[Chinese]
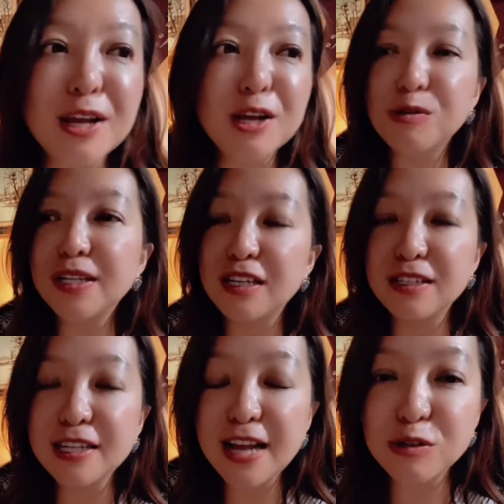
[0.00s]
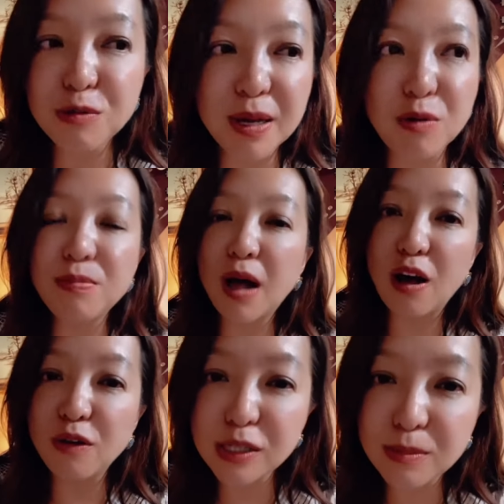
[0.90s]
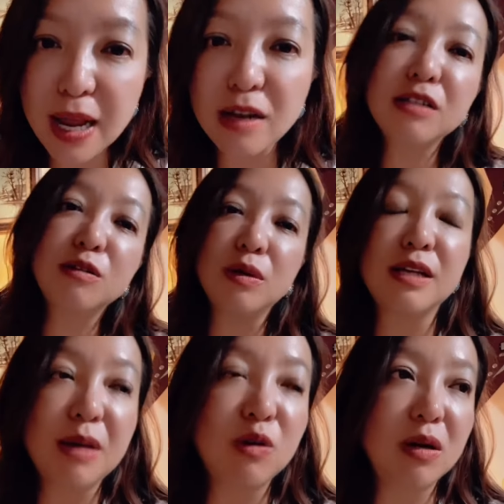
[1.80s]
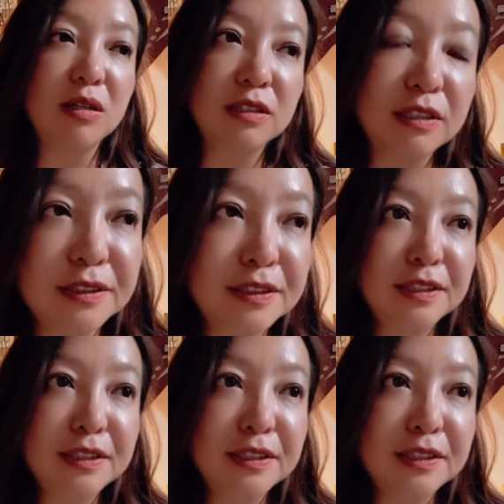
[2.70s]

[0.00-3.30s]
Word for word: 说你既然说美国不好，为什么还要生活在美国啊？